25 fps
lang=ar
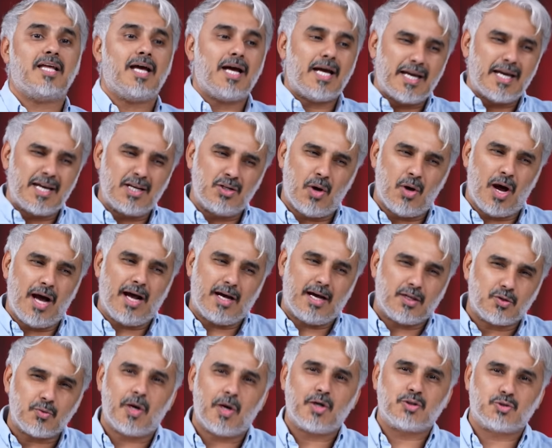انه
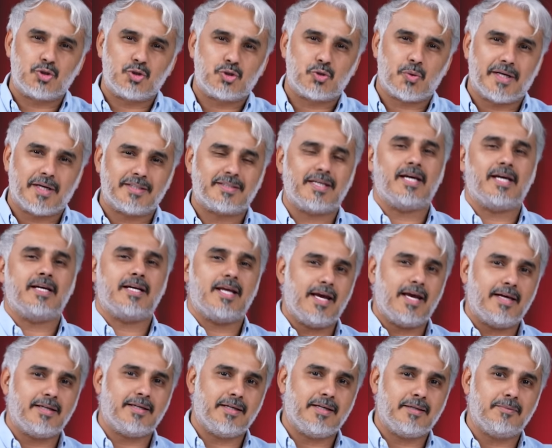اخذ وقته شويتين
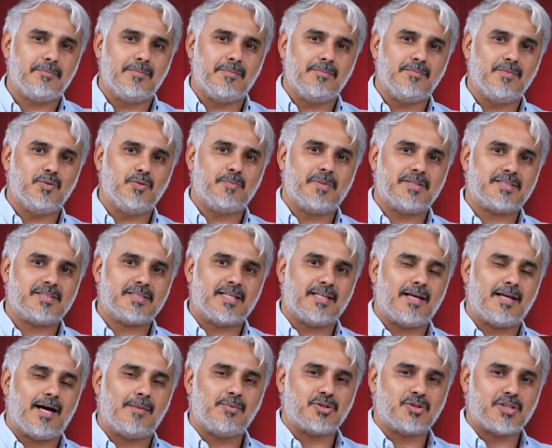يعني مو بس
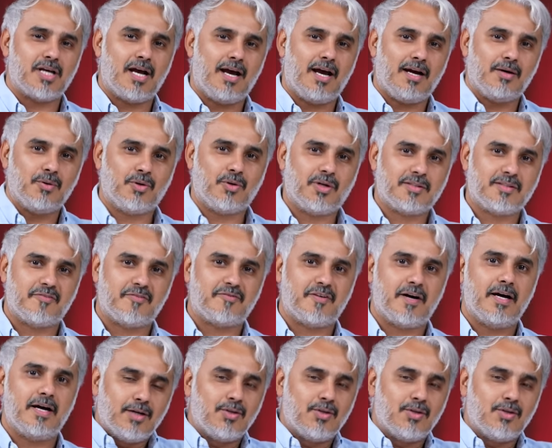كذا ابو ساعه واختفى